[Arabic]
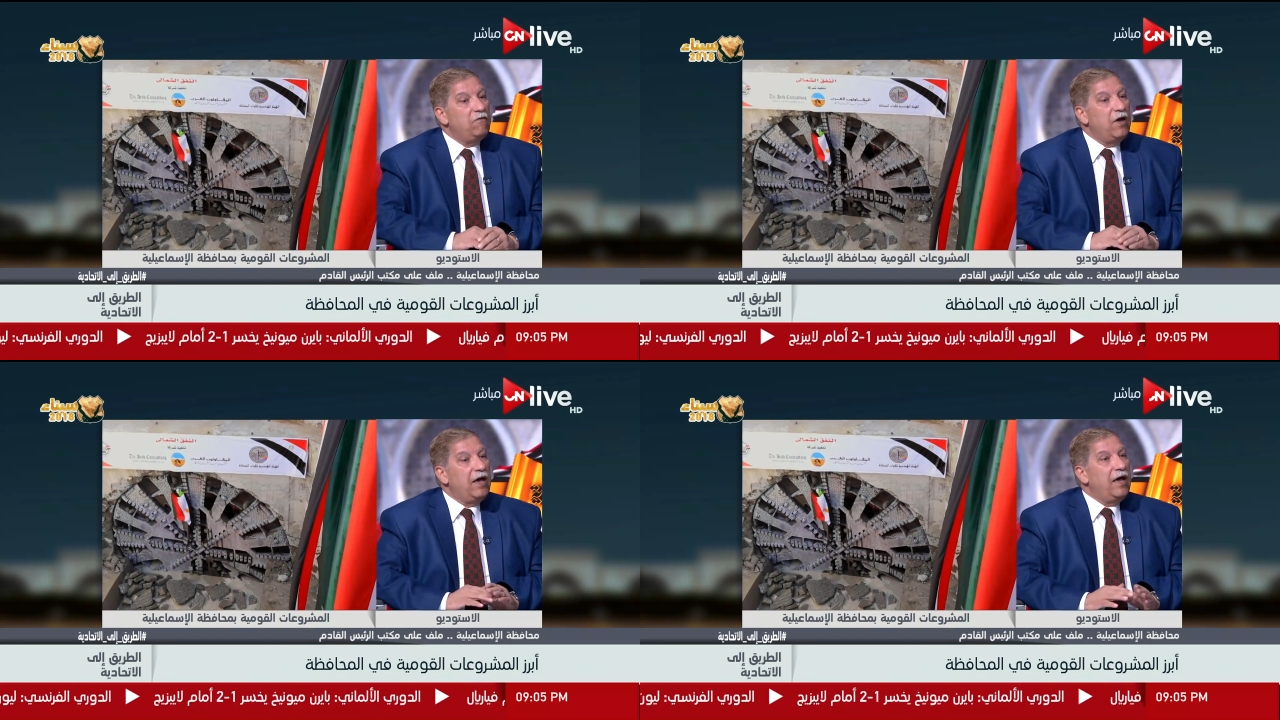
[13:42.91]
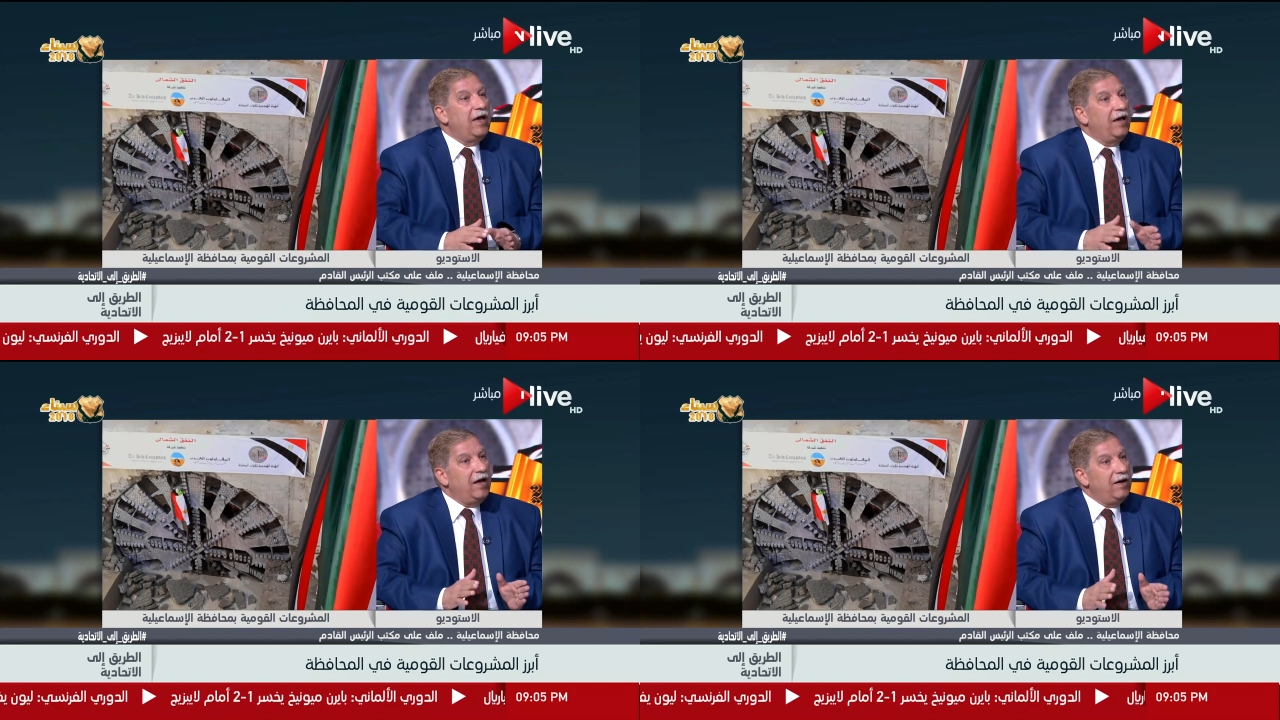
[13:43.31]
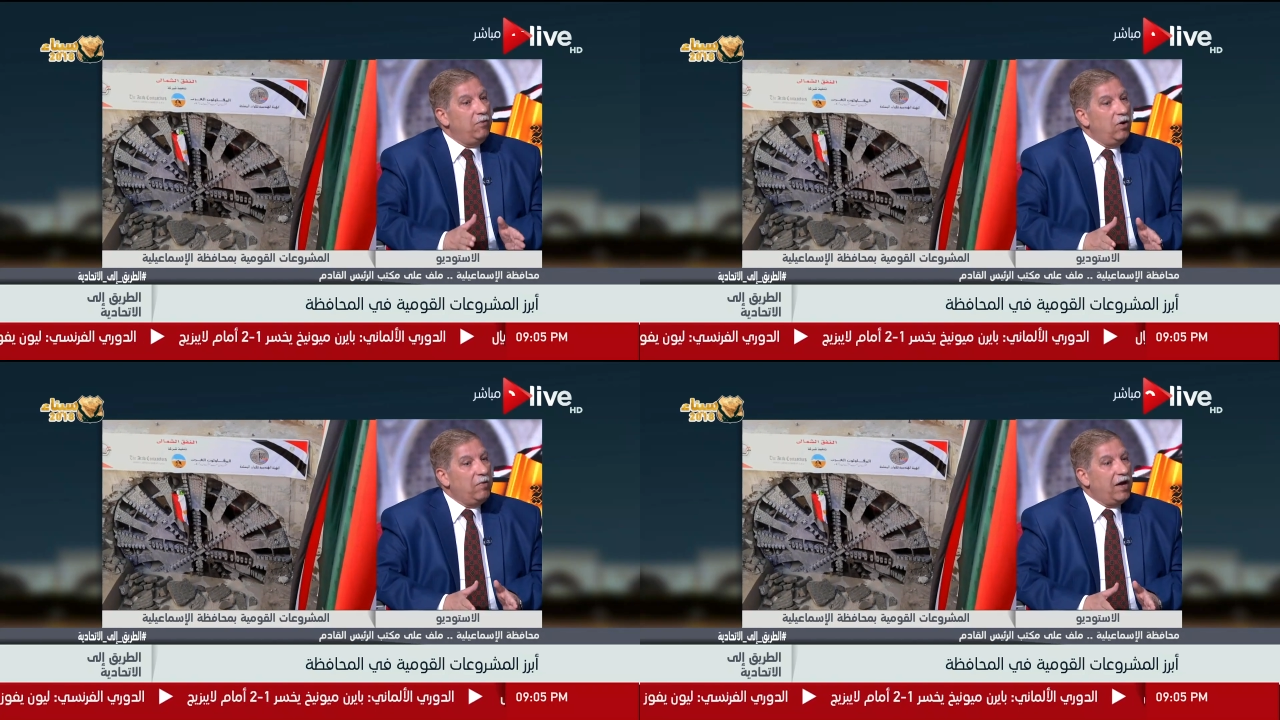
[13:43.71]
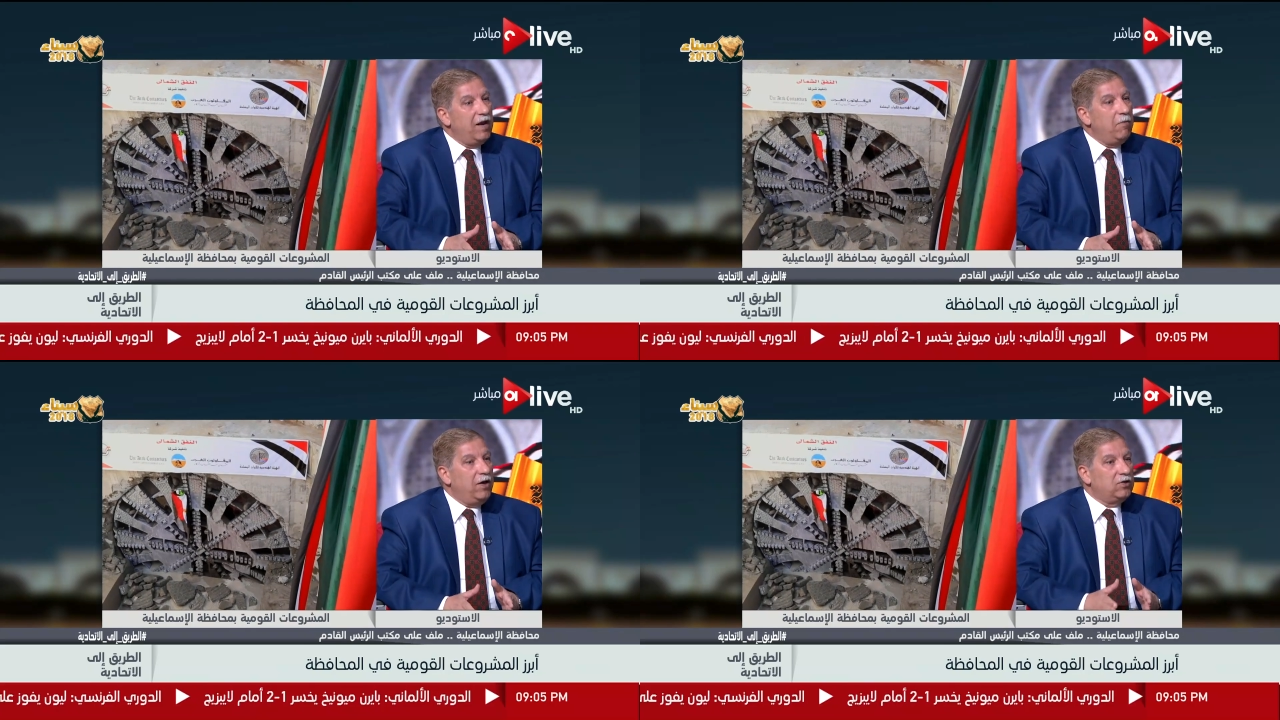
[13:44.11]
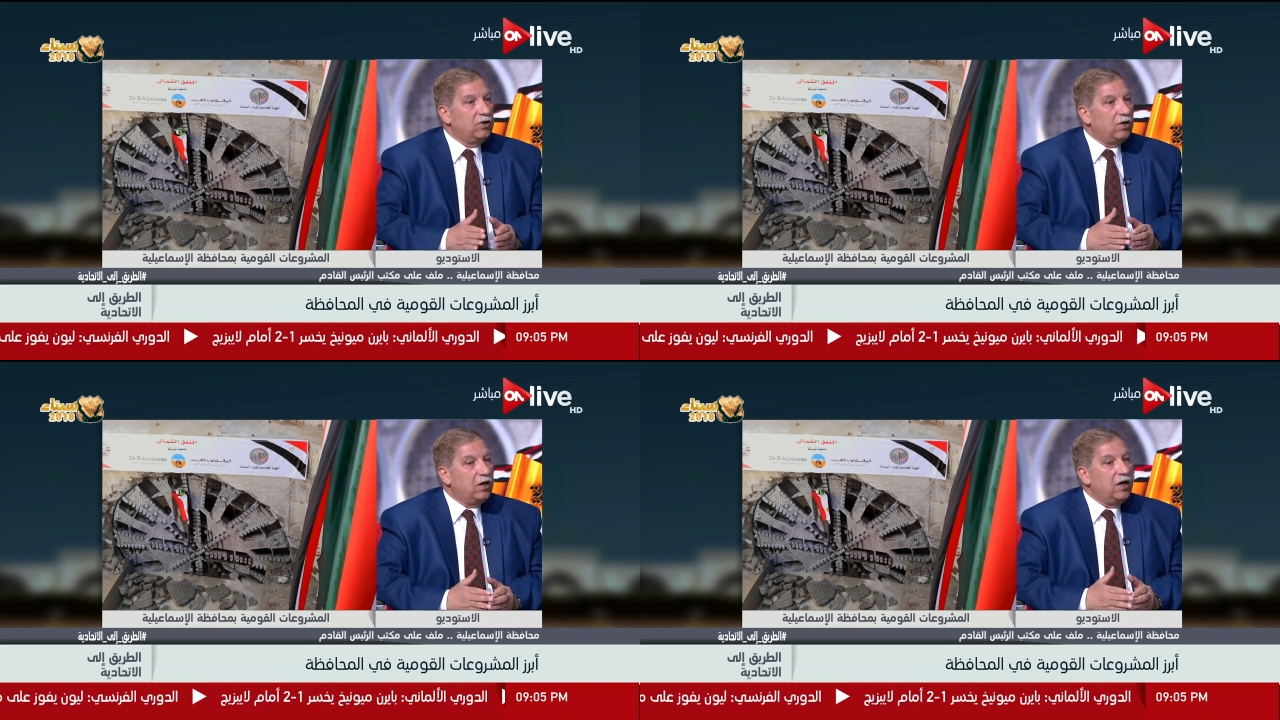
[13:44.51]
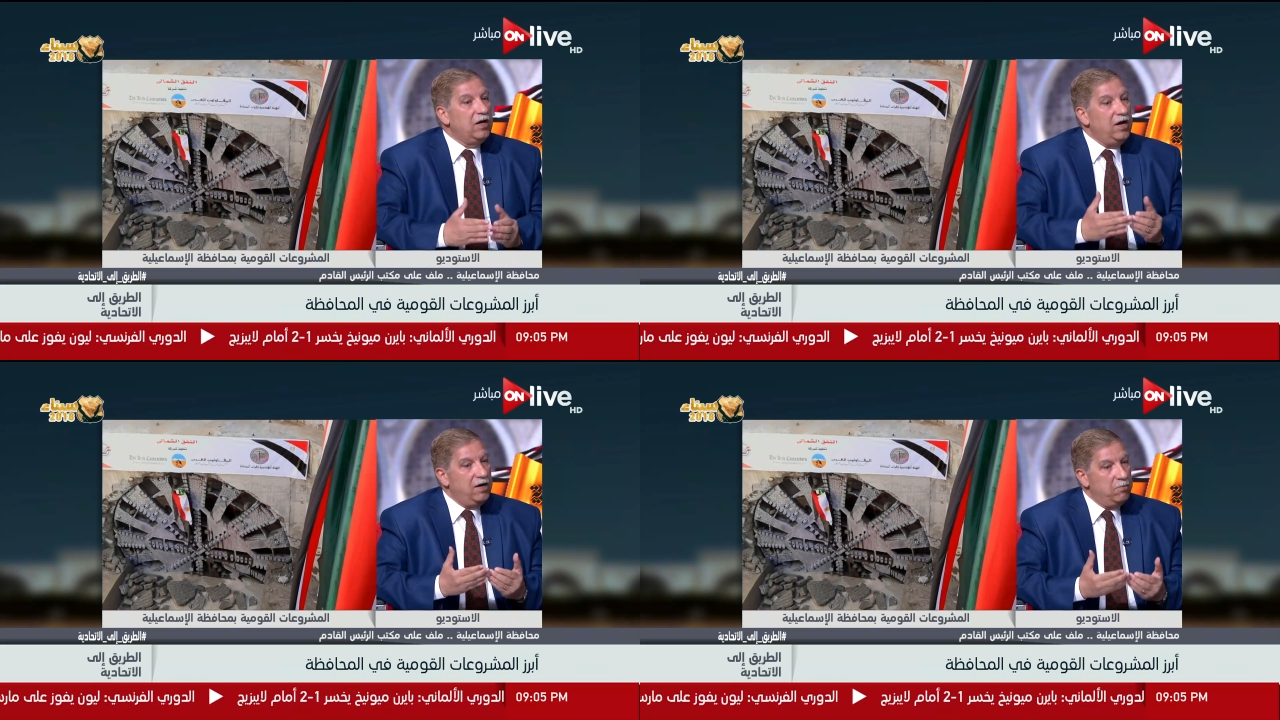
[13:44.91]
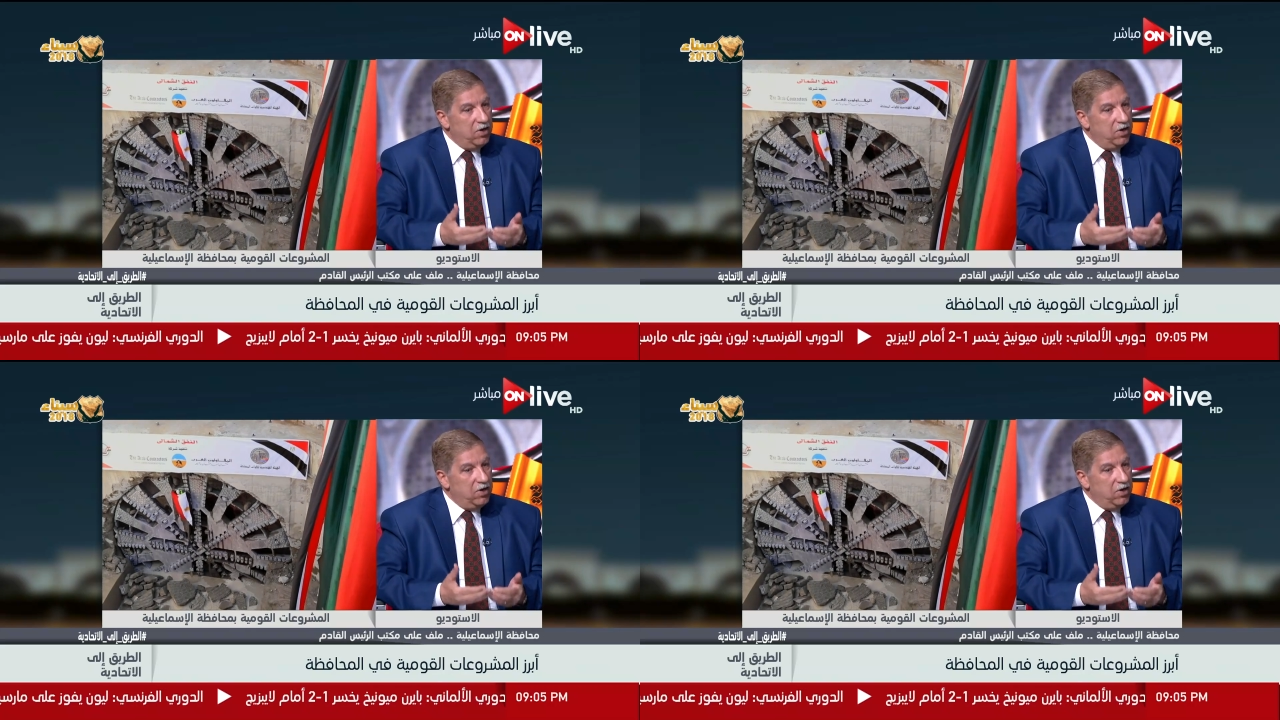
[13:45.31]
فانا آه، بكلم حضرتك ان احنا